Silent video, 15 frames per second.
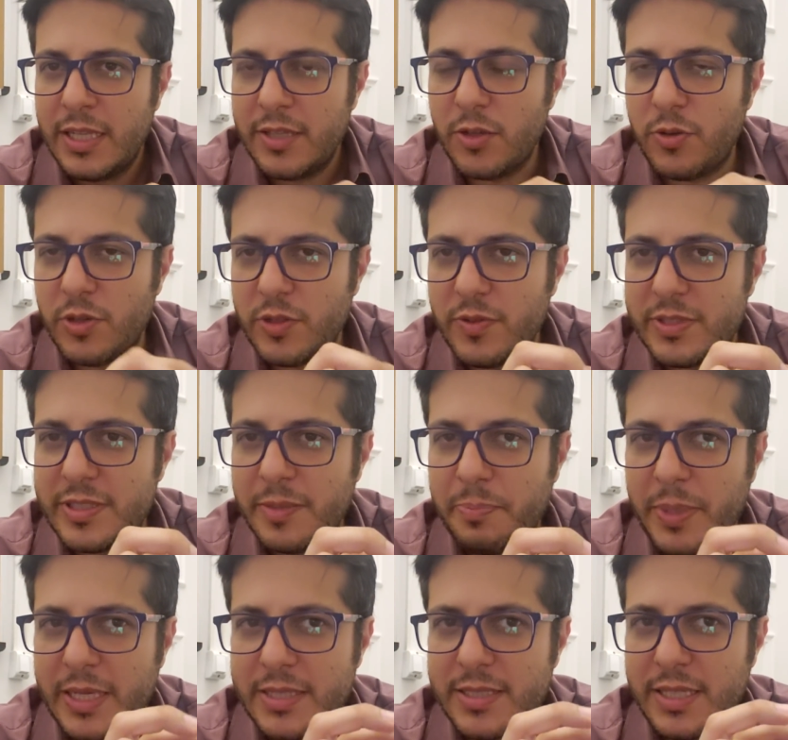Então, quando você
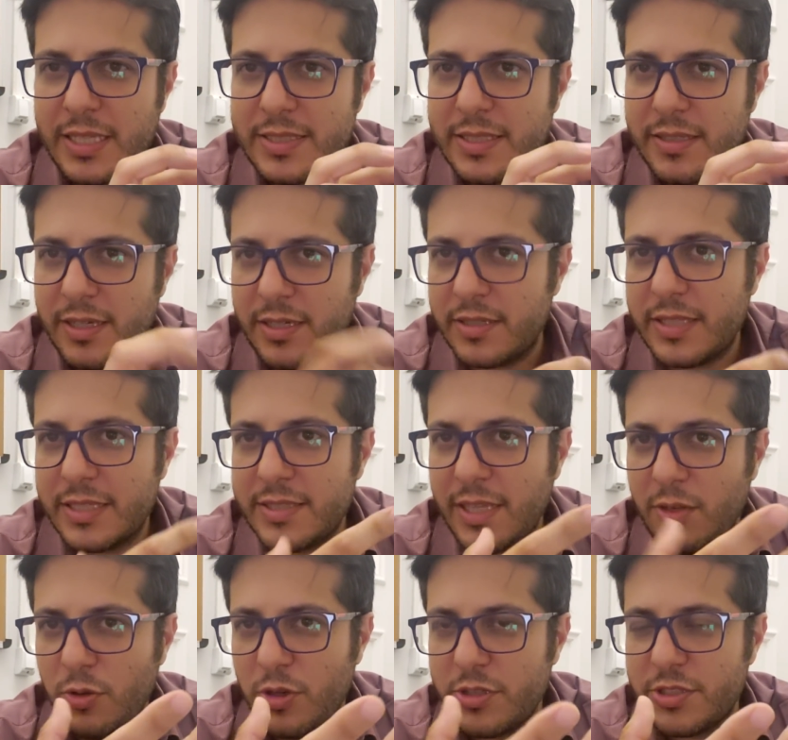pensa nessa,
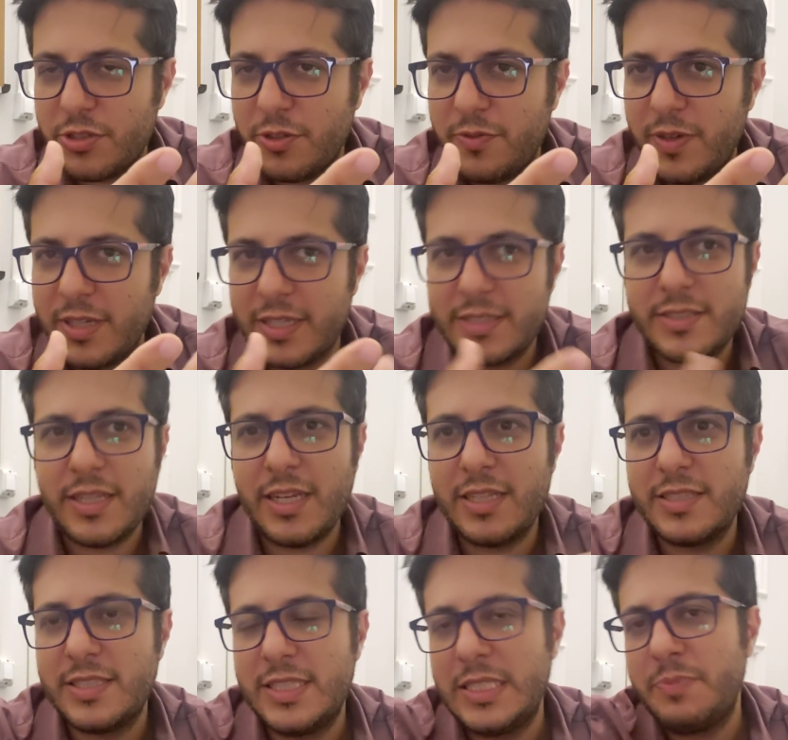nessa loja que eu falei, que está lá
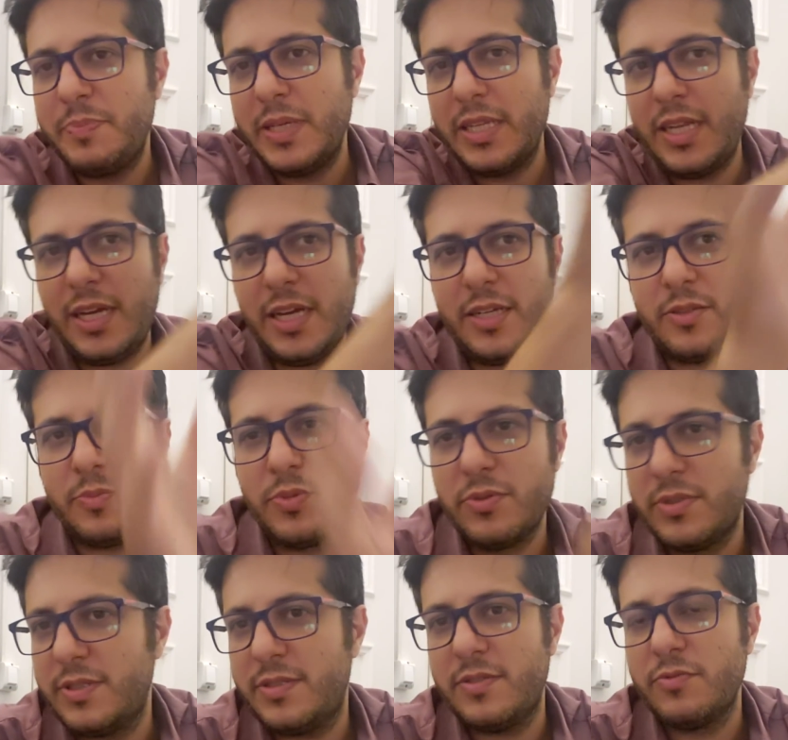desesperado,
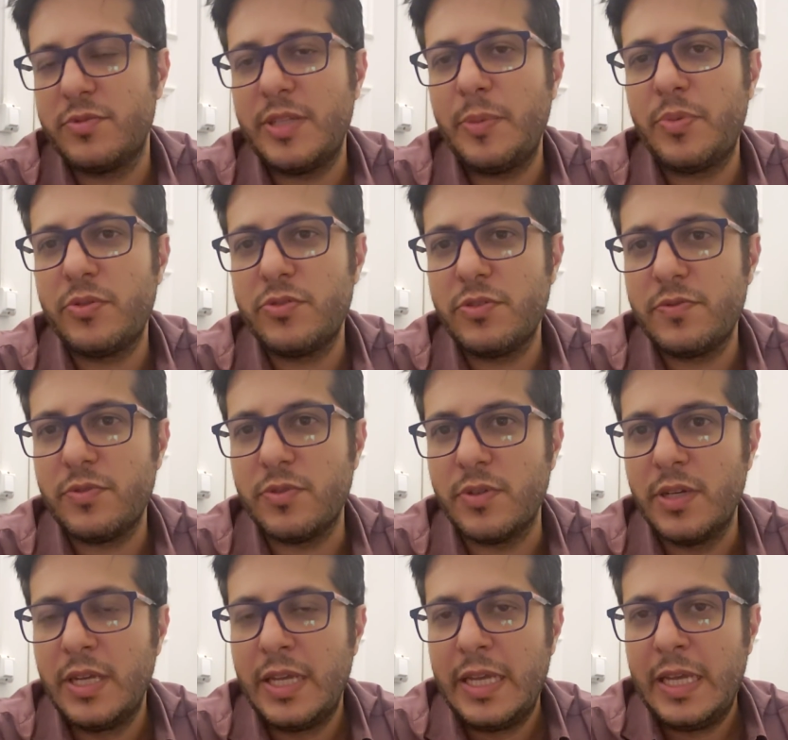putz, não sei para onde eu vou.